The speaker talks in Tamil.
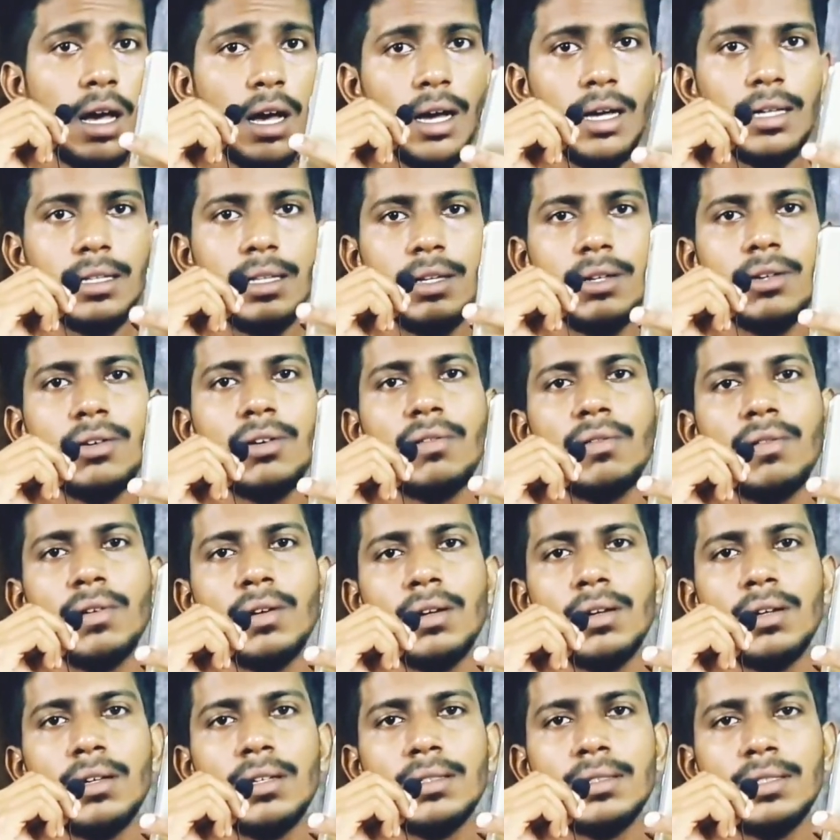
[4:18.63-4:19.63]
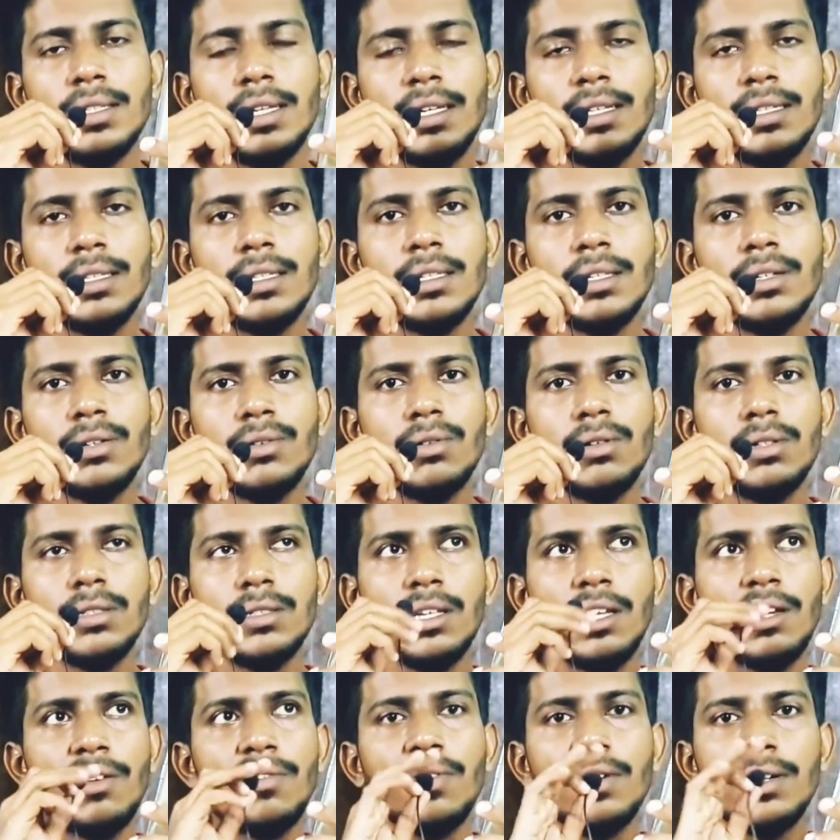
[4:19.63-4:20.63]
அதையும் அவங்களுக்கு சேர்த்து ஒரு
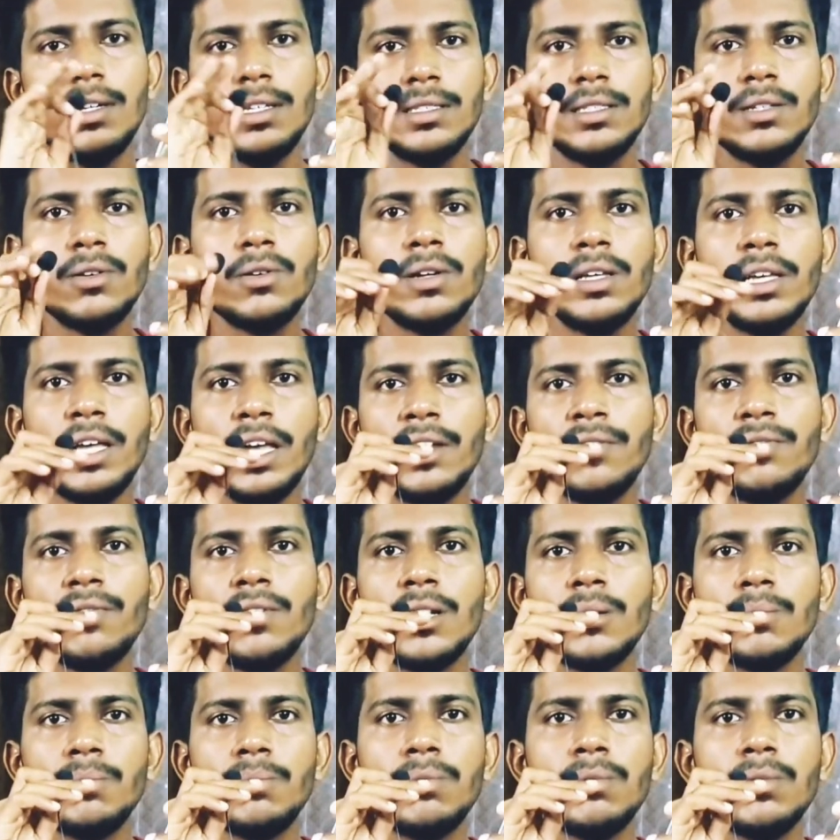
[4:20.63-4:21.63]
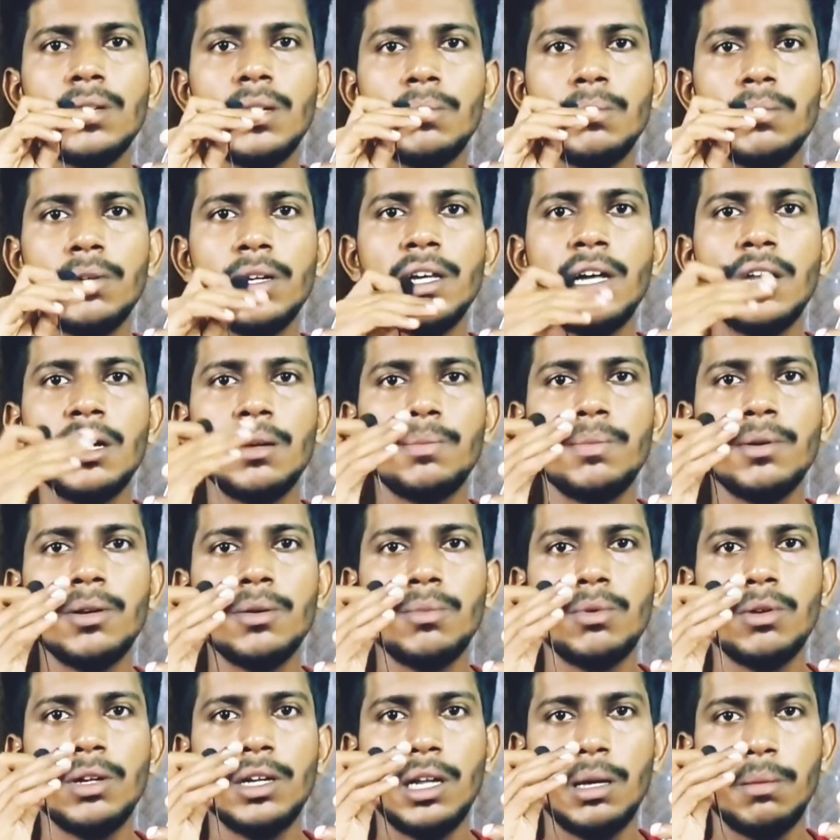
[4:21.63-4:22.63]
செல்ஃப் அட்டஸ்டோட என்வலப்பும் நம்மளே அனுப்பணும்
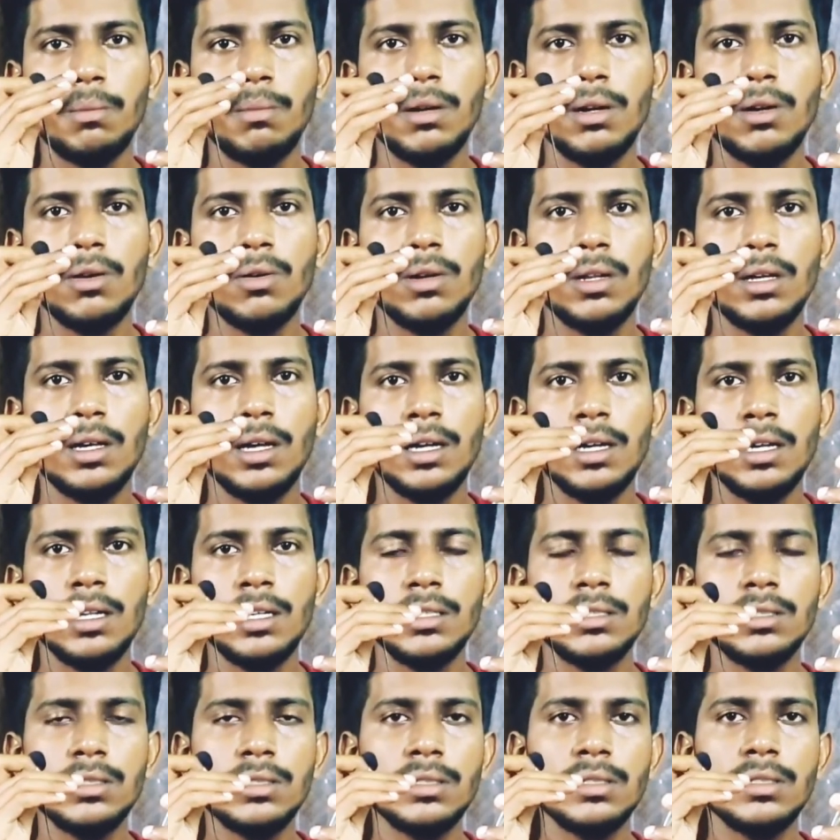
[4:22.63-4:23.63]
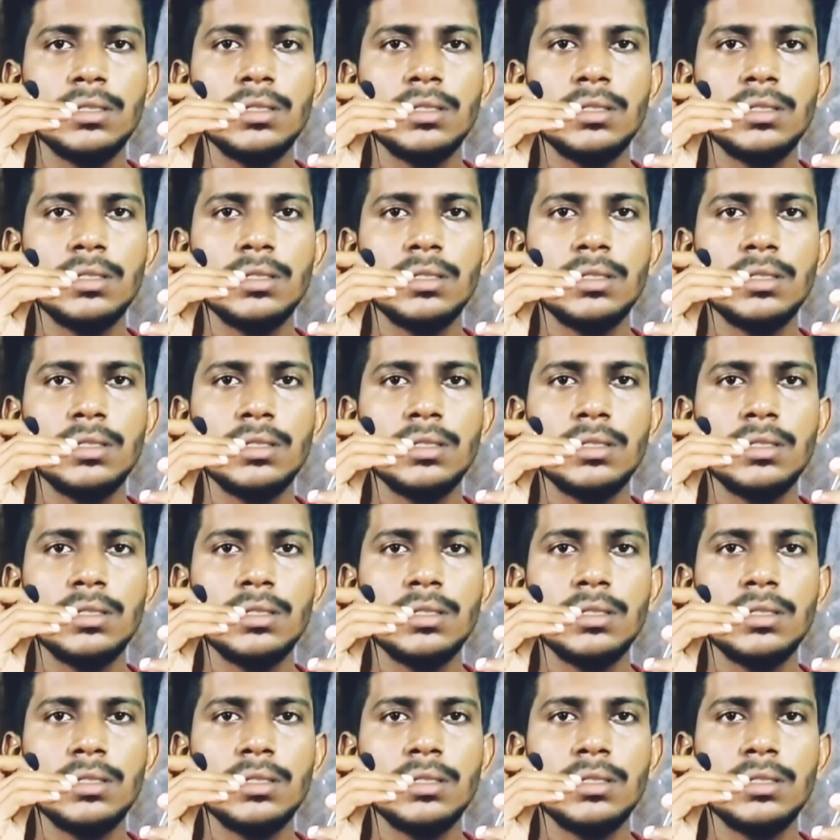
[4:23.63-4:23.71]
போல் நம்மளோட அட்ரஸ்